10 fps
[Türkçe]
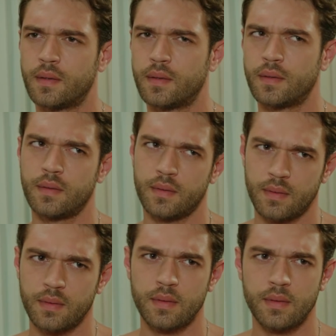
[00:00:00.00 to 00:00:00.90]
dakika mı
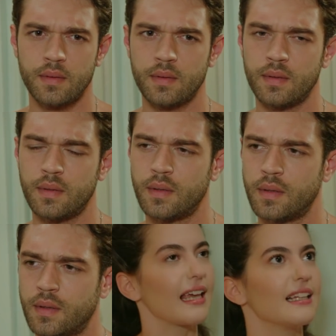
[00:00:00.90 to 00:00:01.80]
oldu? Ya
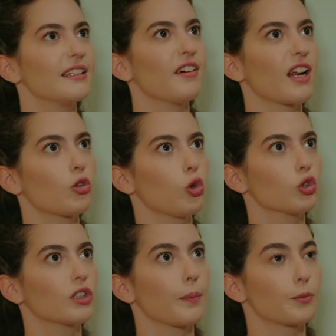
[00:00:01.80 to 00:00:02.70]
sana da elini veren
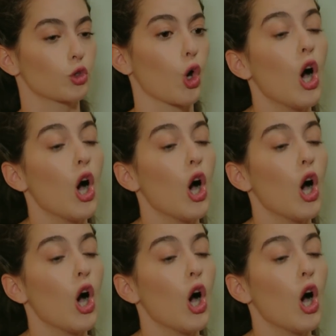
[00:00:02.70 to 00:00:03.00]
kolunu kaptırıyor.